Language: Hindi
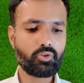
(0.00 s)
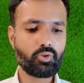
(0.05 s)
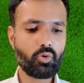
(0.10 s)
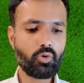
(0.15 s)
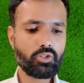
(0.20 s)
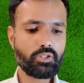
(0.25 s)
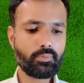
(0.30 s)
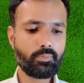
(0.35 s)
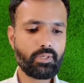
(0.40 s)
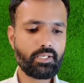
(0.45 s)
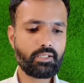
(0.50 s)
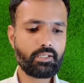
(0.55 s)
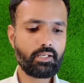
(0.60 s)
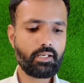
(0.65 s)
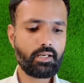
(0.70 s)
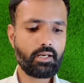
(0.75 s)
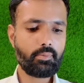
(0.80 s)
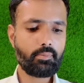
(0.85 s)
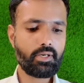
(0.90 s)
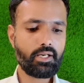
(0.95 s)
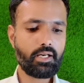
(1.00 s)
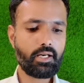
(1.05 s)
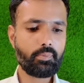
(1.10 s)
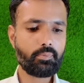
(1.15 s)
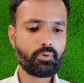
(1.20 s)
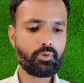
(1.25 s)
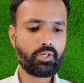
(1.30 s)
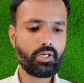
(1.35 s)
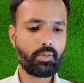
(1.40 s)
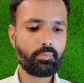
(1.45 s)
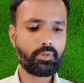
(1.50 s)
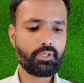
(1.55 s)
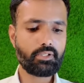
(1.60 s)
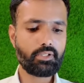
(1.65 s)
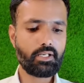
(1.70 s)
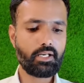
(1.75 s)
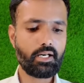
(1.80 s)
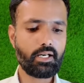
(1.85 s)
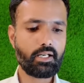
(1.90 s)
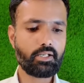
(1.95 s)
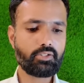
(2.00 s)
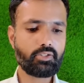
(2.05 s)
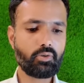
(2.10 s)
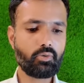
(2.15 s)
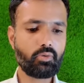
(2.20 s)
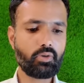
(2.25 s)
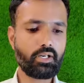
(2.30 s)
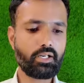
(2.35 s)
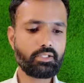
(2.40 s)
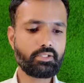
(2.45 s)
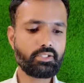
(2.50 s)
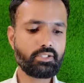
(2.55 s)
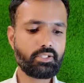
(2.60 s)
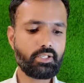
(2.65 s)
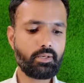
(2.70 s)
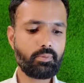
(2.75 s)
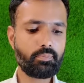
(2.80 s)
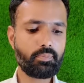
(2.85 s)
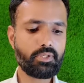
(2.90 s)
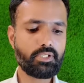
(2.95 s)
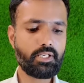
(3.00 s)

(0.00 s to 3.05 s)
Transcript: जोश बटलर का मैं आपको यहाँ पर दिखाना चाहूँगा जिसने